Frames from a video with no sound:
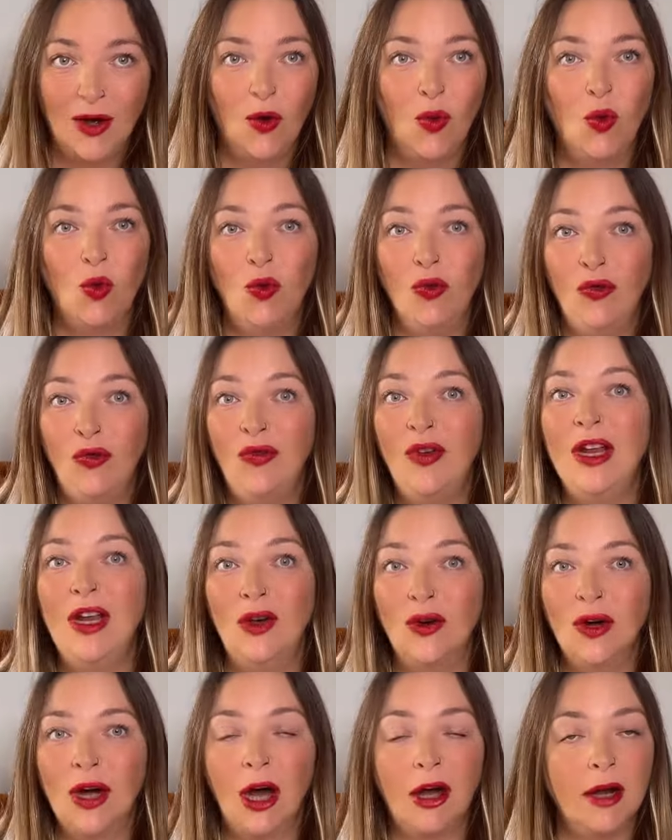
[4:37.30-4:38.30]
un
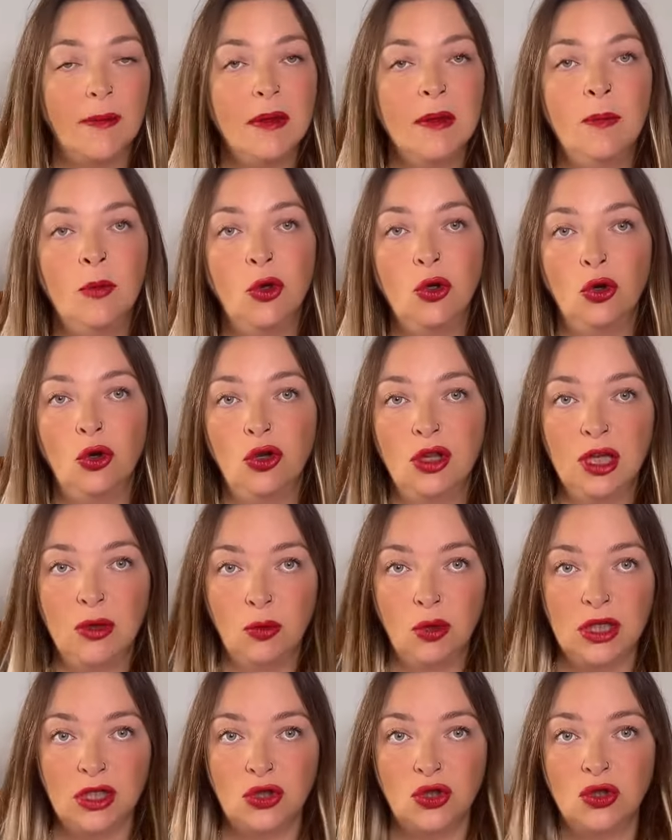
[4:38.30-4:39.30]
filo ahora mismo no lo
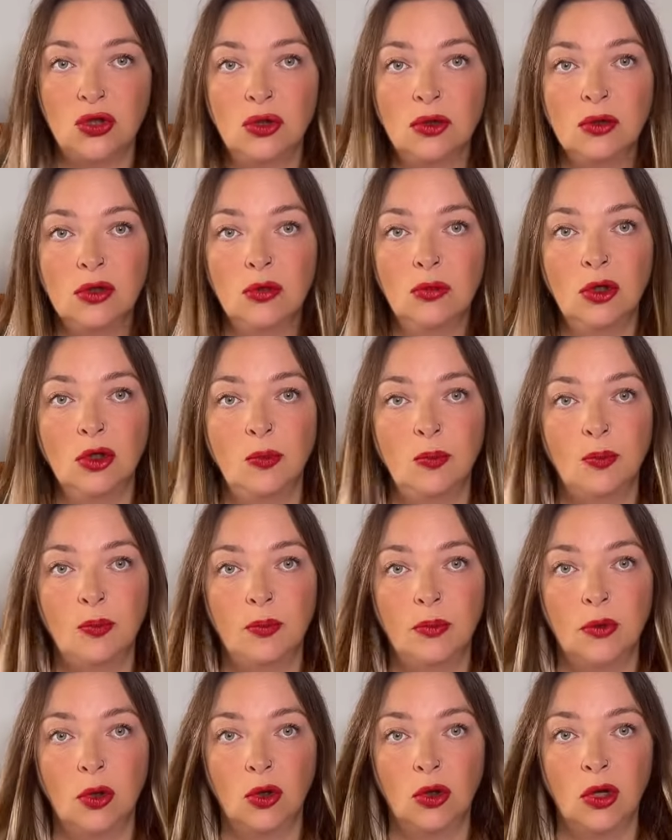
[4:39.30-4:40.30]
llevo hecho, como
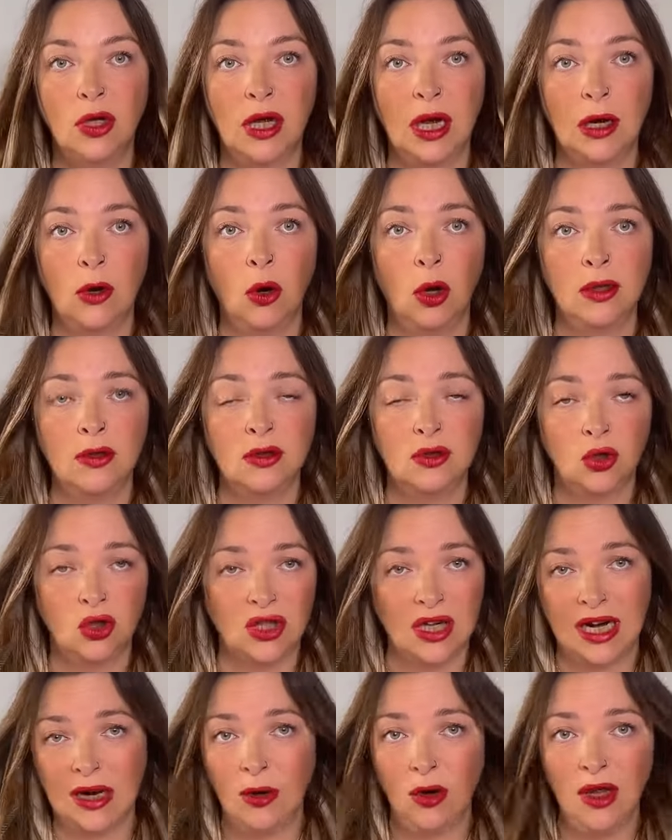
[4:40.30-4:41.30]
os,
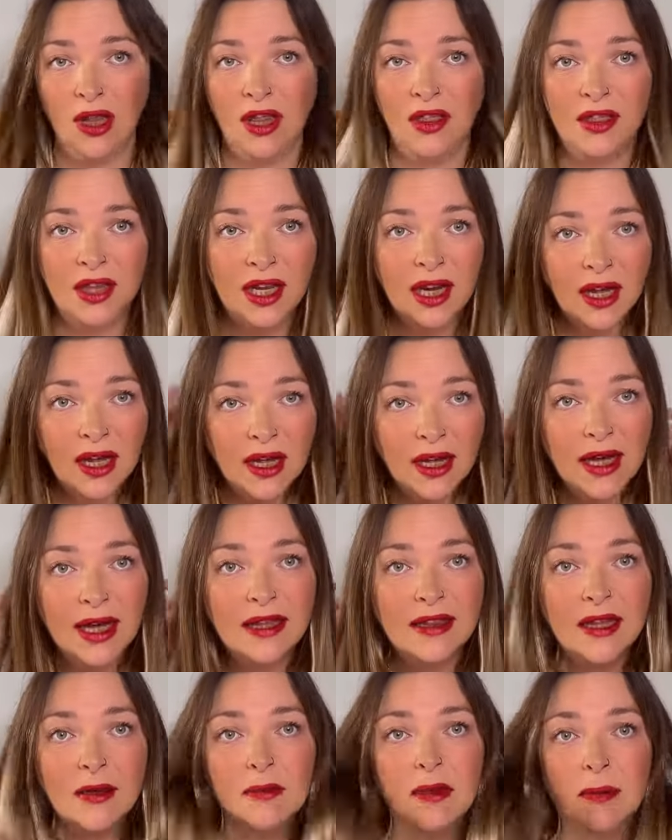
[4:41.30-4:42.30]
acabo de decir,
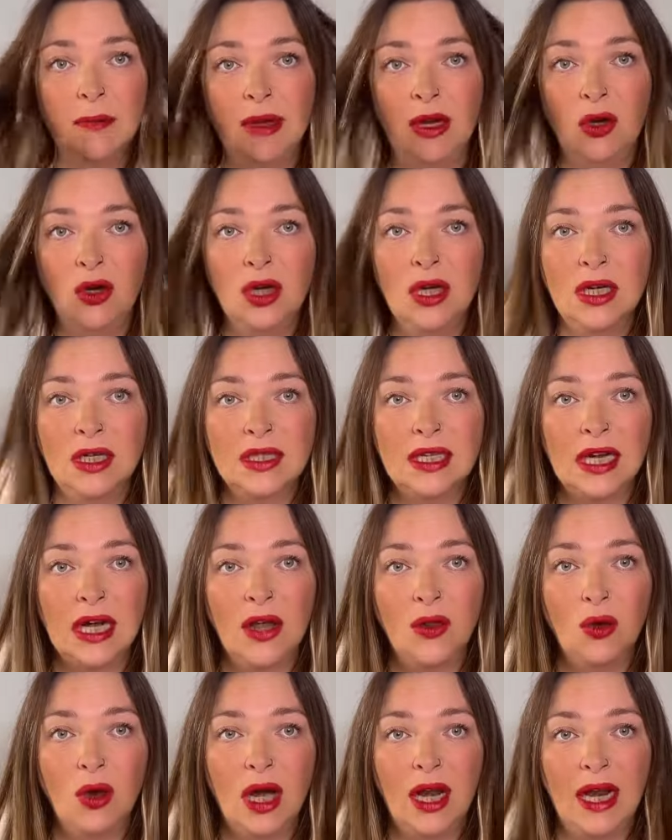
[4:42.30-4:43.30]
este es mi pelo
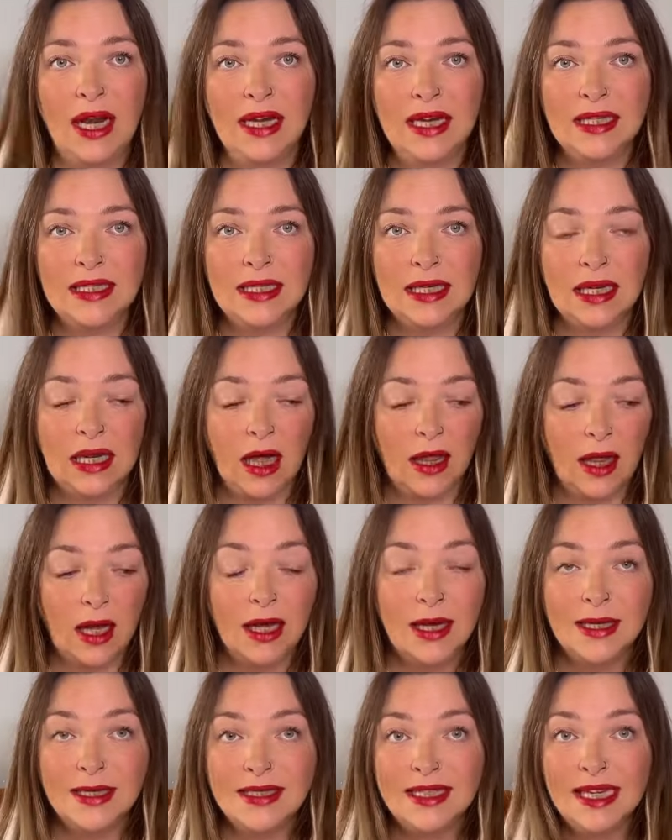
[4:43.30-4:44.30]
secado al aire sin nada.
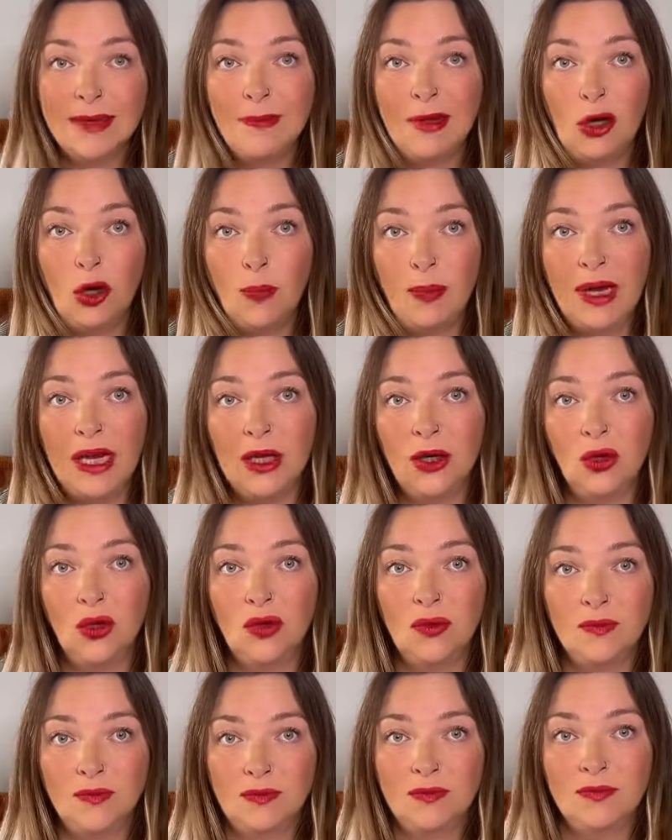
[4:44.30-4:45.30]
Si me lo
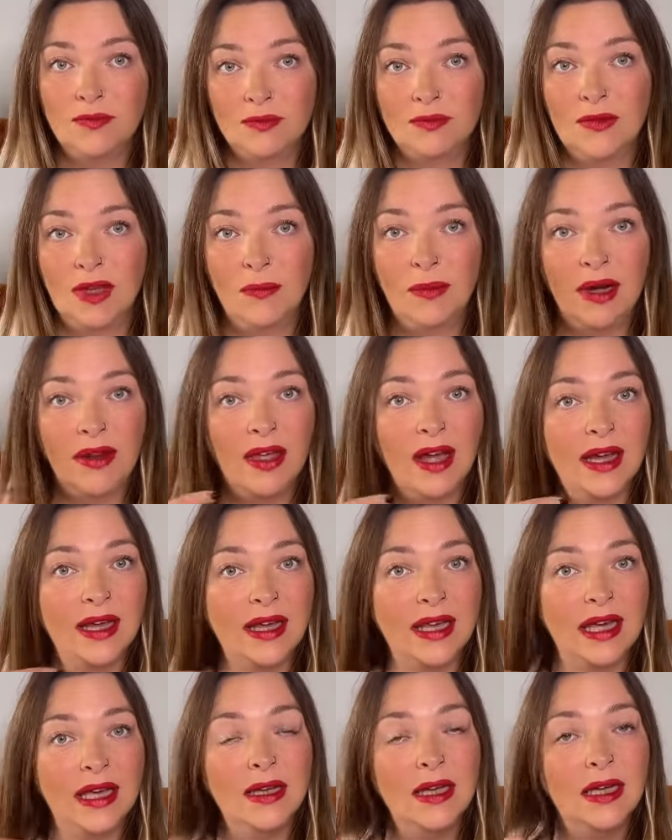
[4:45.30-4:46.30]
peino, es verdad
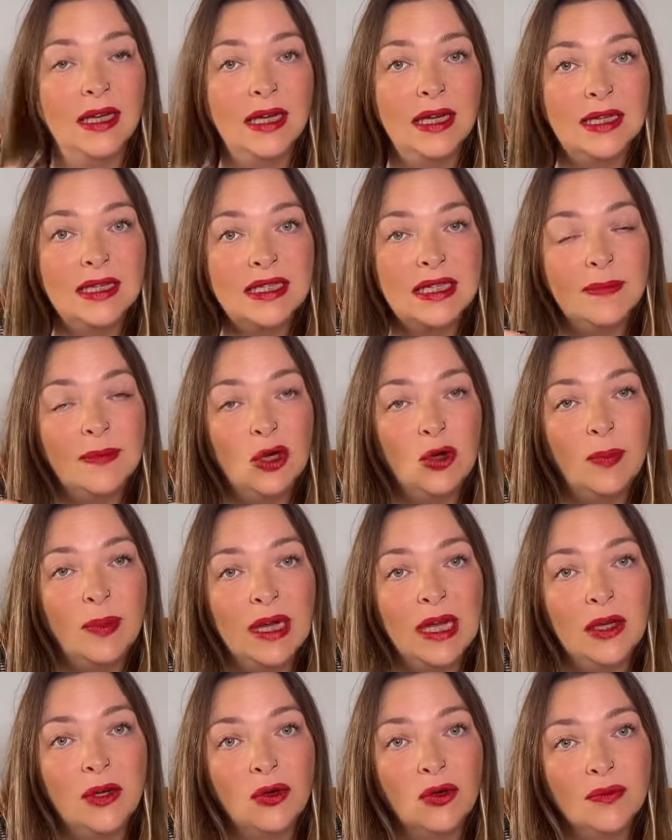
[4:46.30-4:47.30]
que si me lo
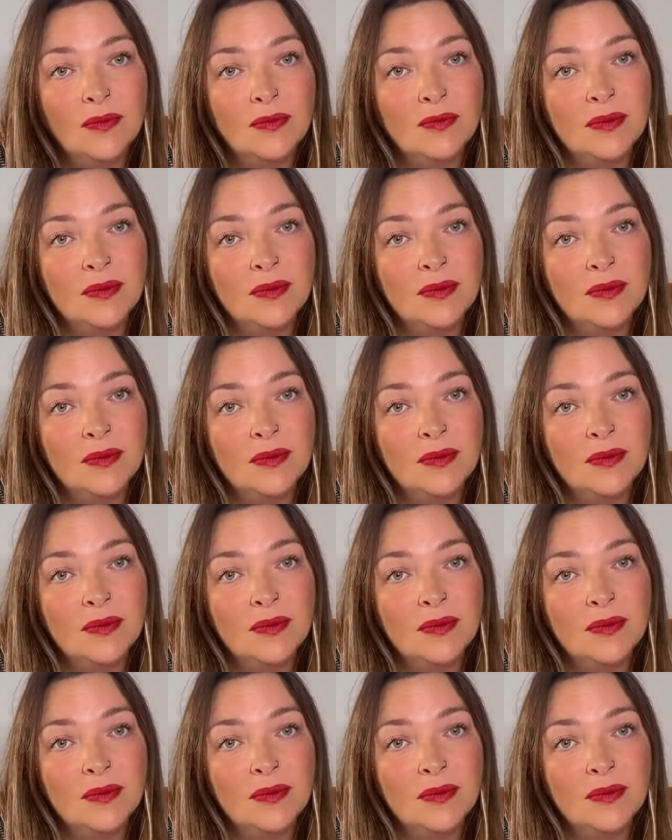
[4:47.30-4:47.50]
peino,